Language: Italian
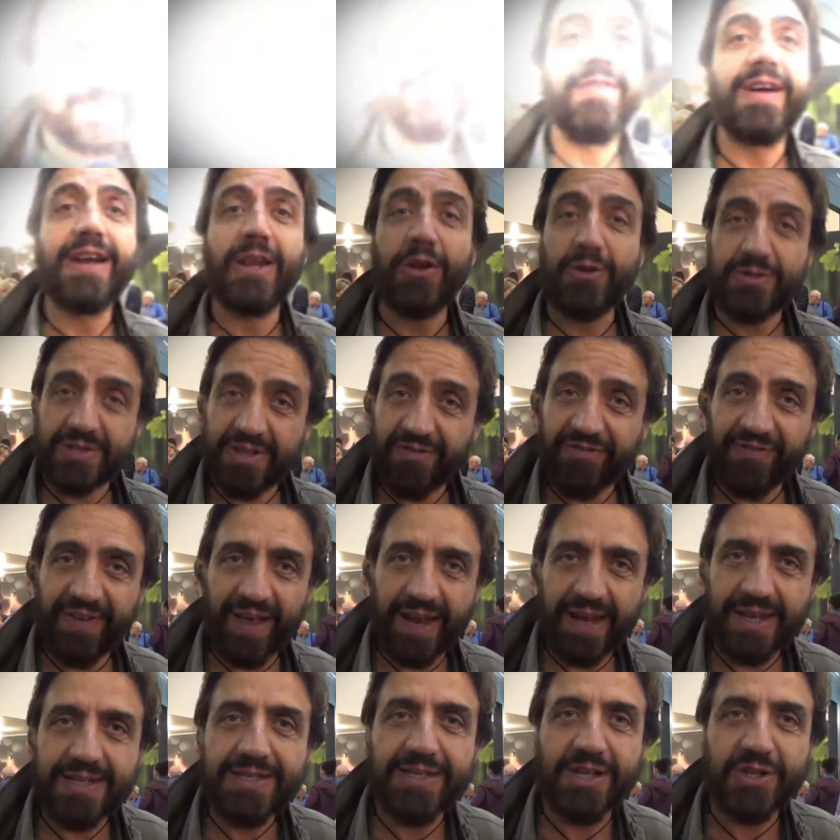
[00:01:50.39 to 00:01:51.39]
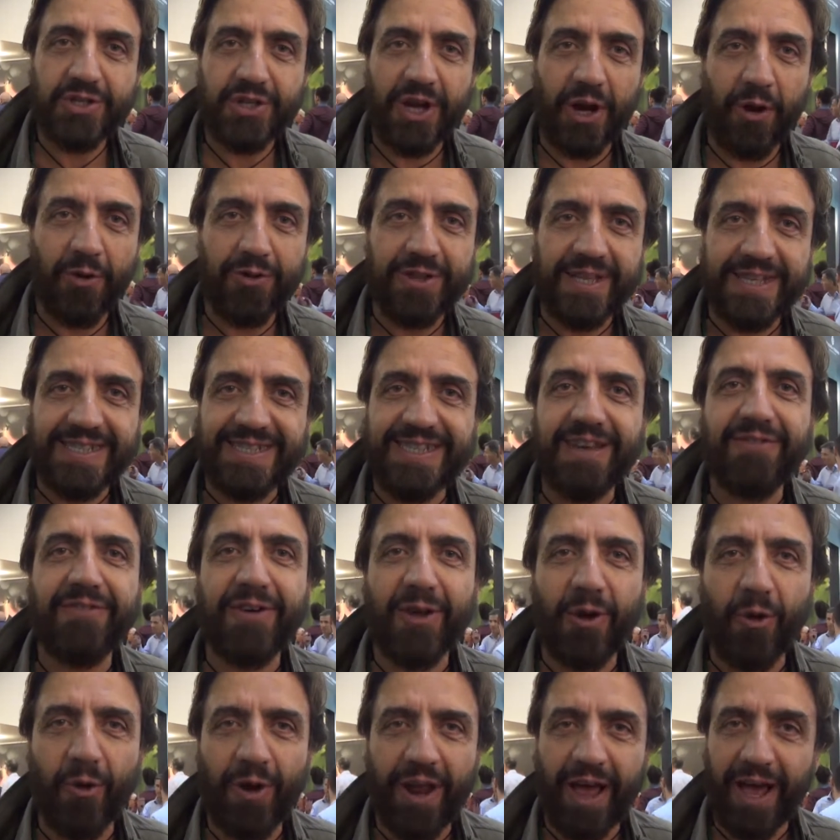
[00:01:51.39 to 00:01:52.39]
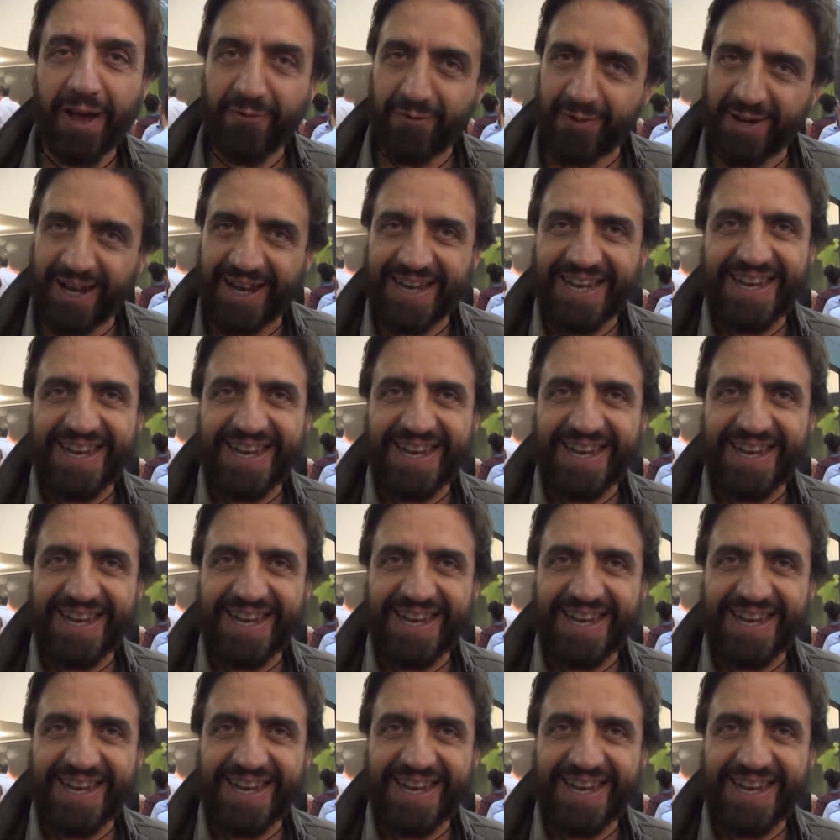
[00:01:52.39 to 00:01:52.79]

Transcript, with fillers: Valerio Staffelli, Striscia la Notizia, Verona. A voi la